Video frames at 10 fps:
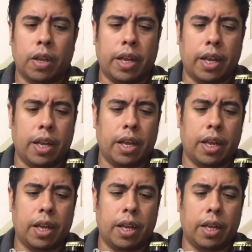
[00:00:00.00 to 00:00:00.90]

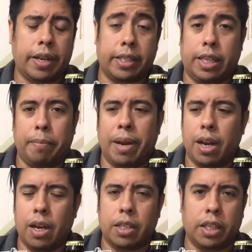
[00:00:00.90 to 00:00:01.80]
que, esté mal
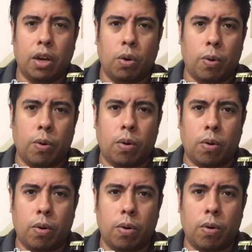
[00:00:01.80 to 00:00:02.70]
el estilo
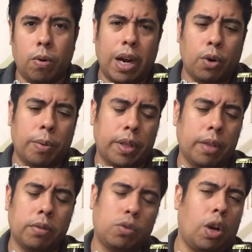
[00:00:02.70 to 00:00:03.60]
o, algo, ¿verdad?
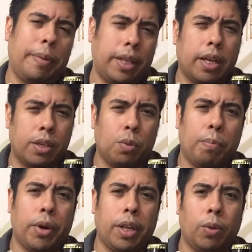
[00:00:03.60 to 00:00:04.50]
Solamente que es un
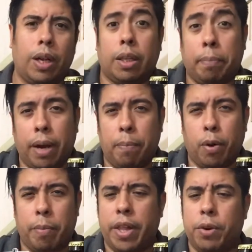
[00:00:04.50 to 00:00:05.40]
poquito alta para el
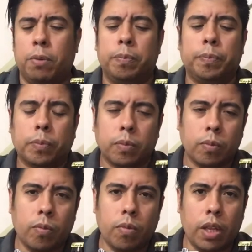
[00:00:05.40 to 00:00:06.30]
promedio
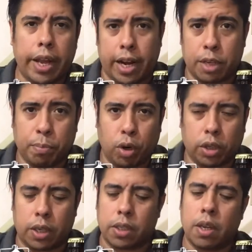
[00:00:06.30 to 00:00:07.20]
en las
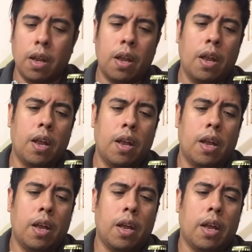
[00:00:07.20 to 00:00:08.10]
Porters.
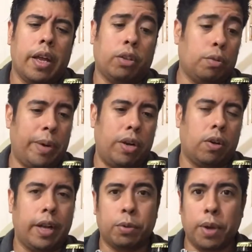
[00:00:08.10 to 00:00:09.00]
Entonces, bueno,
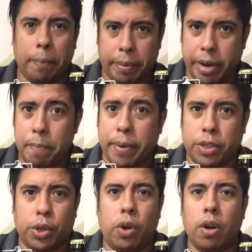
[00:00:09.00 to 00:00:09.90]
es una primera
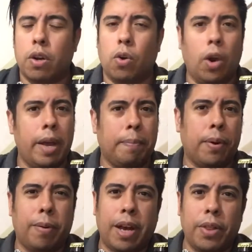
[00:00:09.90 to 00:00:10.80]
impresión. No la he
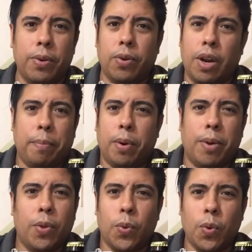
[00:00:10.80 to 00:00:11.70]
probado, no la he
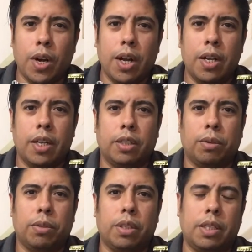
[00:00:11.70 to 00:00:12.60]
probado nunca.
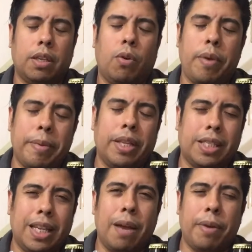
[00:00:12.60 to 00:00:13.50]
Entonces, obviamente
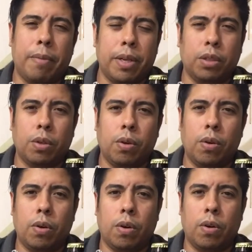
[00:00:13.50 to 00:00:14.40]
sí había
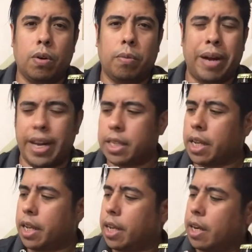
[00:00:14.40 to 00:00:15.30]
visto varias
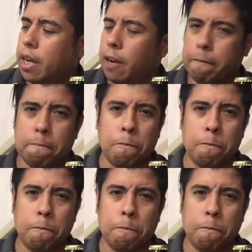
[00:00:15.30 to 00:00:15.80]
ahí en el,